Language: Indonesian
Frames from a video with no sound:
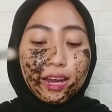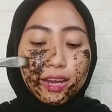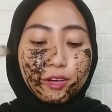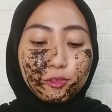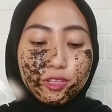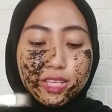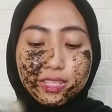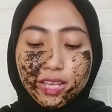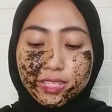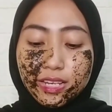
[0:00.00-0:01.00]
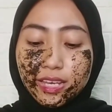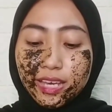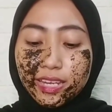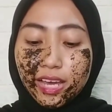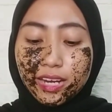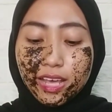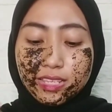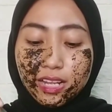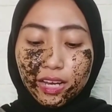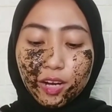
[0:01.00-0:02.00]
Dan untuk sensasi dingin yang
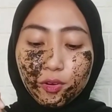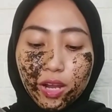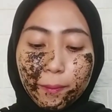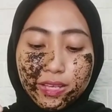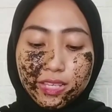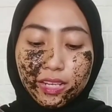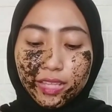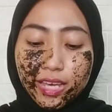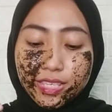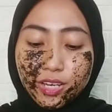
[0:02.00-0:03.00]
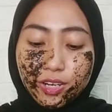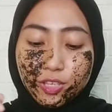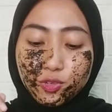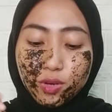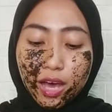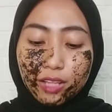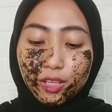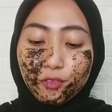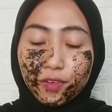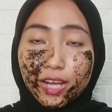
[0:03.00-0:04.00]
dihasilkan oleh masker teh hijau dan juga
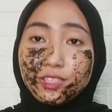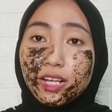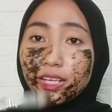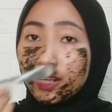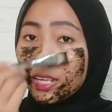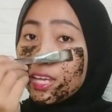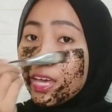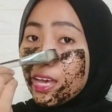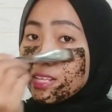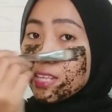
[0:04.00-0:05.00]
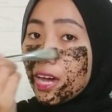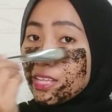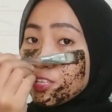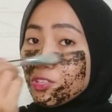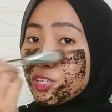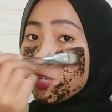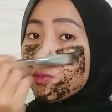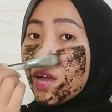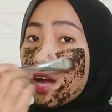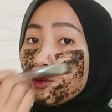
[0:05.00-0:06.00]
aloe vera gel ini, sangat cocok
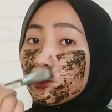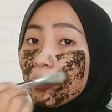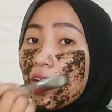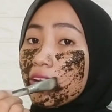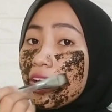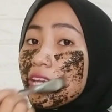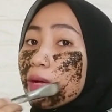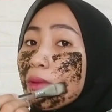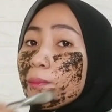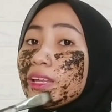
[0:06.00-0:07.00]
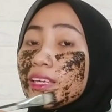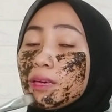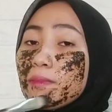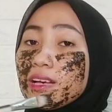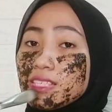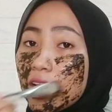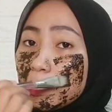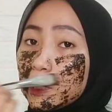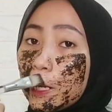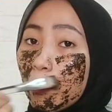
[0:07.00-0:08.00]
digunakan untuk kalian yang memiliki
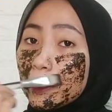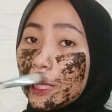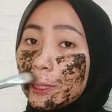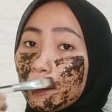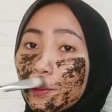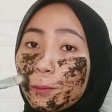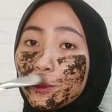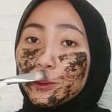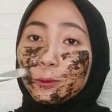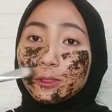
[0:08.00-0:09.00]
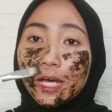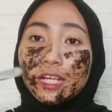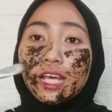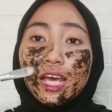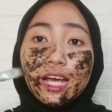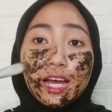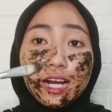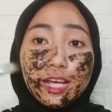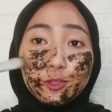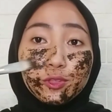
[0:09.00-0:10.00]
masalah jerawat ataupun beruntusan,
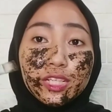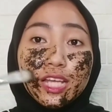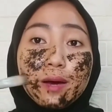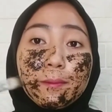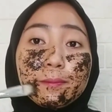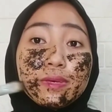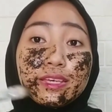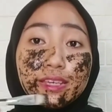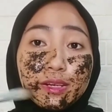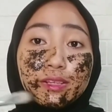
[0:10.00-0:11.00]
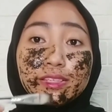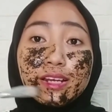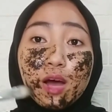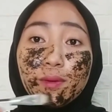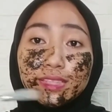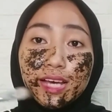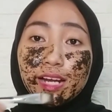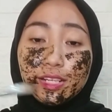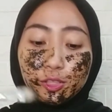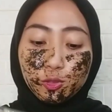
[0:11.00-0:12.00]
karena itu tidak bikin jerawat
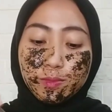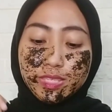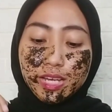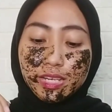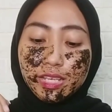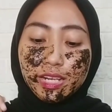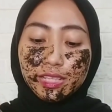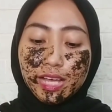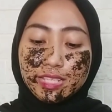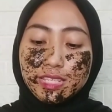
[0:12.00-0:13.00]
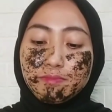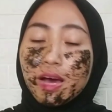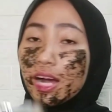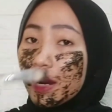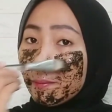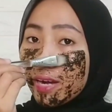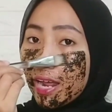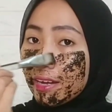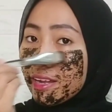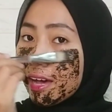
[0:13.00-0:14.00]
kalian itu menjadi iritasi bahkan
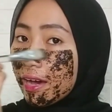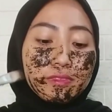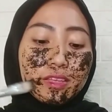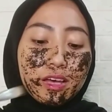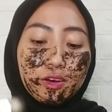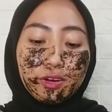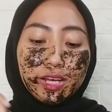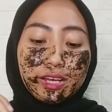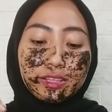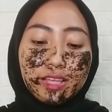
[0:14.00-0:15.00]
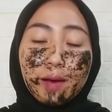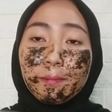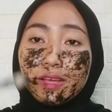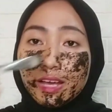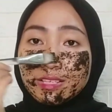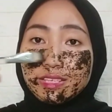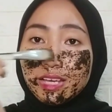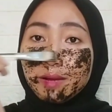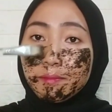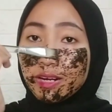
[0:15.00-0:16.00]
meradang Nah, oke okay, kita
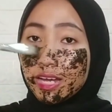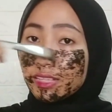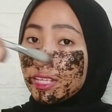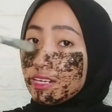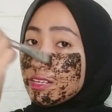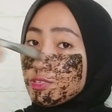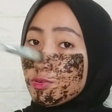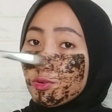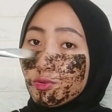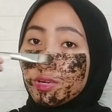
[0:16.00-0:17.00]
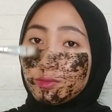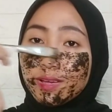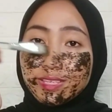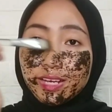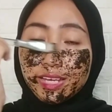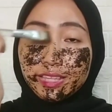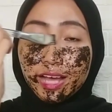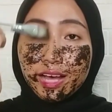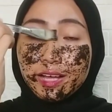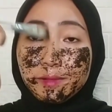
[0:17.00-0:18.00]
aplikasikan merata ke seluruh kulit wajah
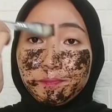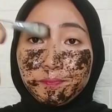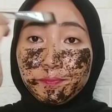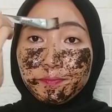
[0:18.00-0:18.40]
kita.